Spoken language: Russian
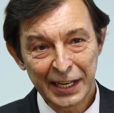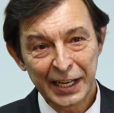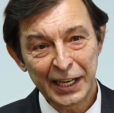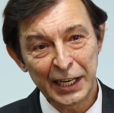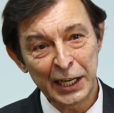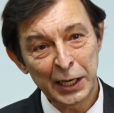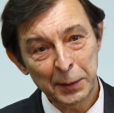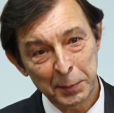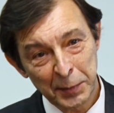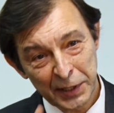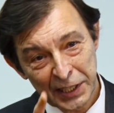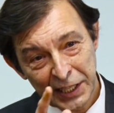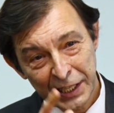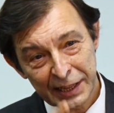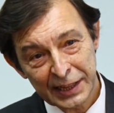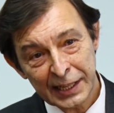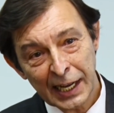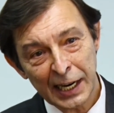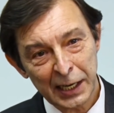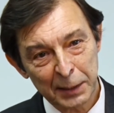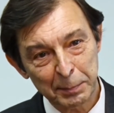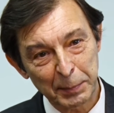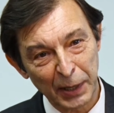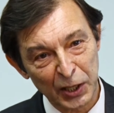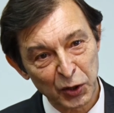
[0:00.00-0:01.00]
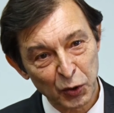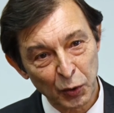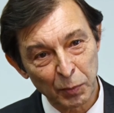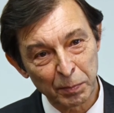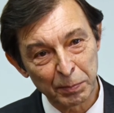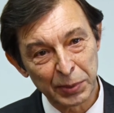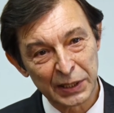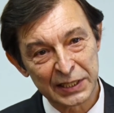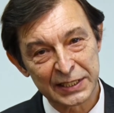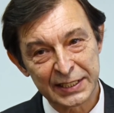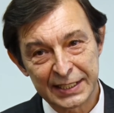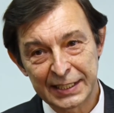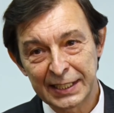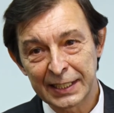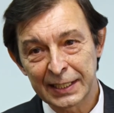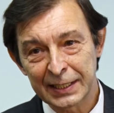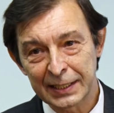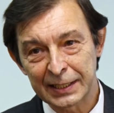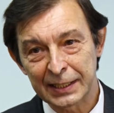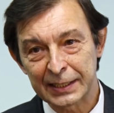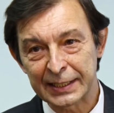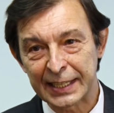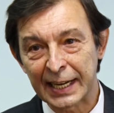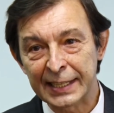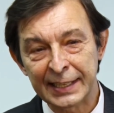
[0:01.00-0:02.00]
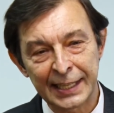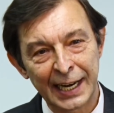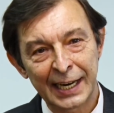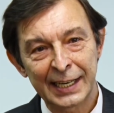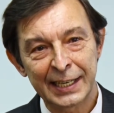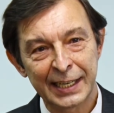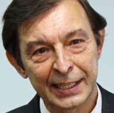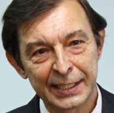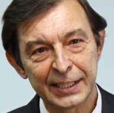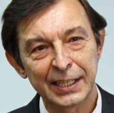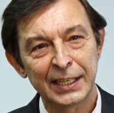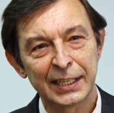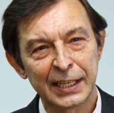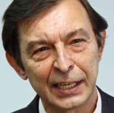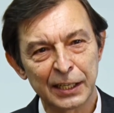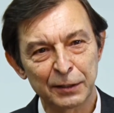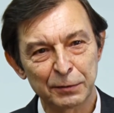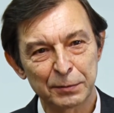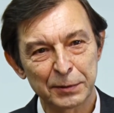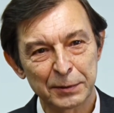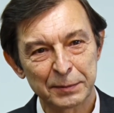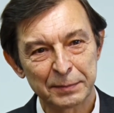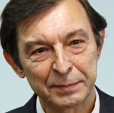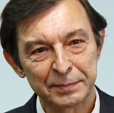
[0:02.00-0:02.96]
И именно так потом был сделан тональный телеграф,